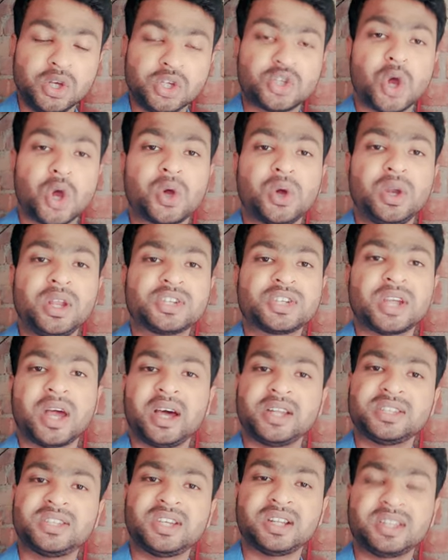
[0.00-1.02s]
সকলের
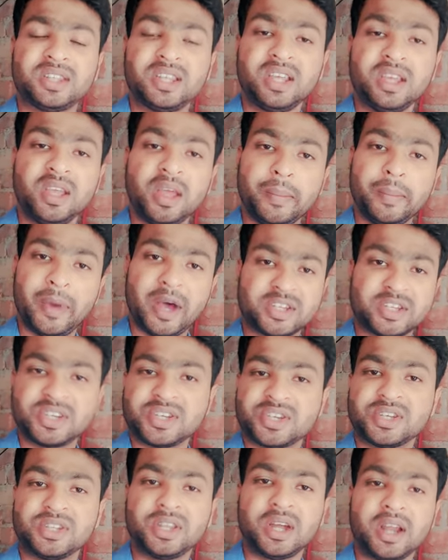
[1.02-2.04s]
সাহায্যার্থে পাশে
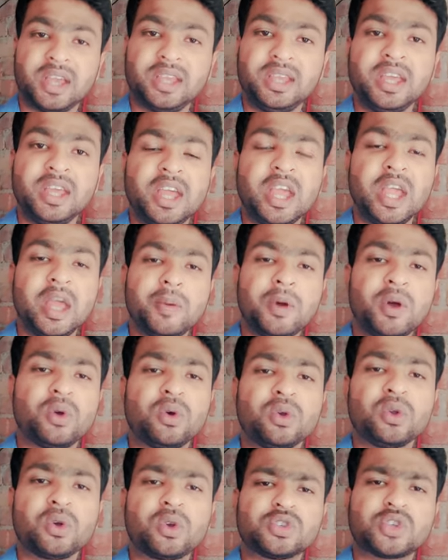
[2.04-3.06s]
এসে দাঁড়াই এবং
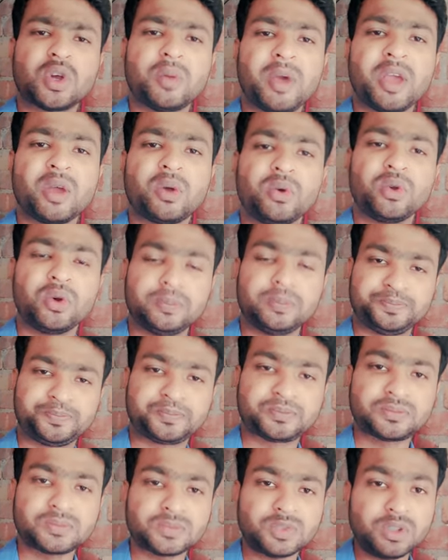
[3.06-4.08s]
কোনো সময় কোনো
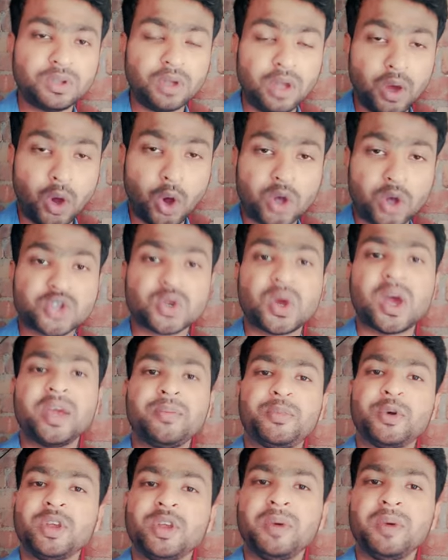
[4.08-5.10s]

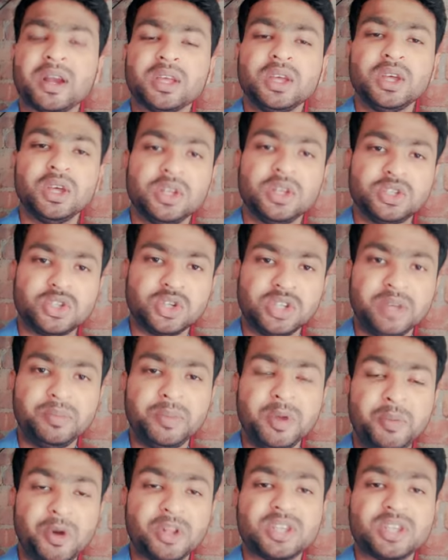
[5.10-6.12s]
অসহায় পরিবার যদি
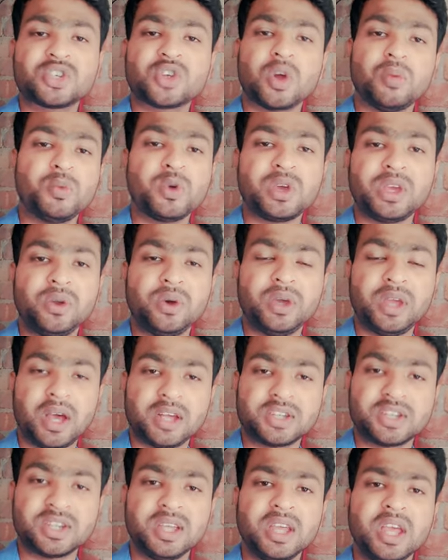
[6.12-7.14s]
বিপদের সম্মুখীন হয়ে
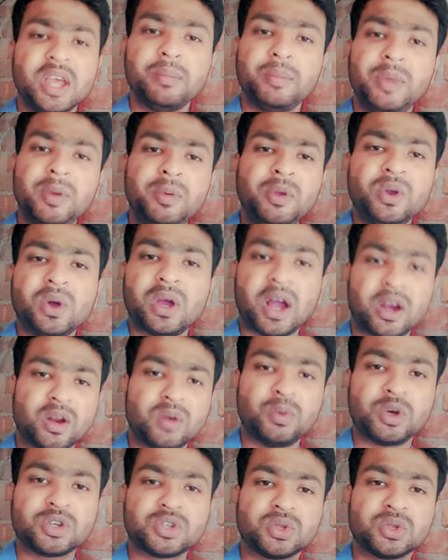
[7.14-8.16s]
আসে বিভিন্ন
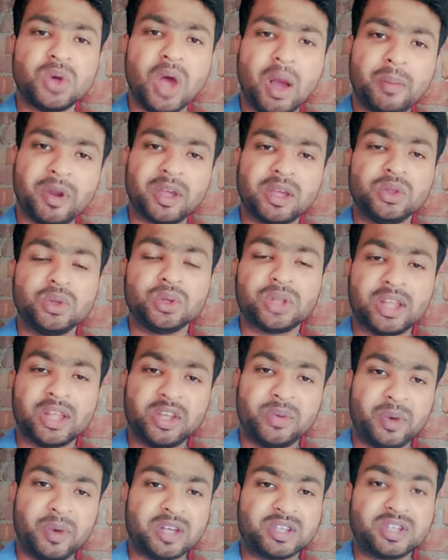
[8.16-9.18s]
কারণবশত আমরা কিন্তু
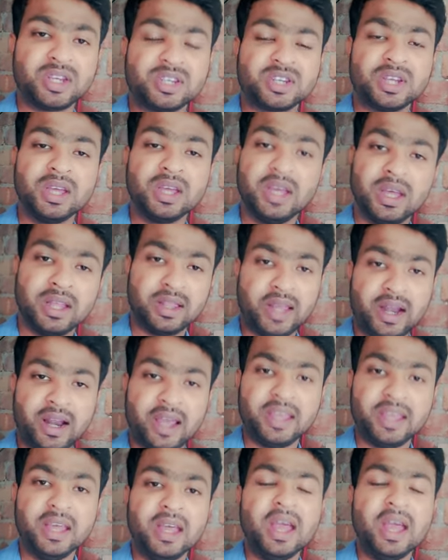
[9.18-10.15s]
তাদের পাশে এসে দাঁড়াই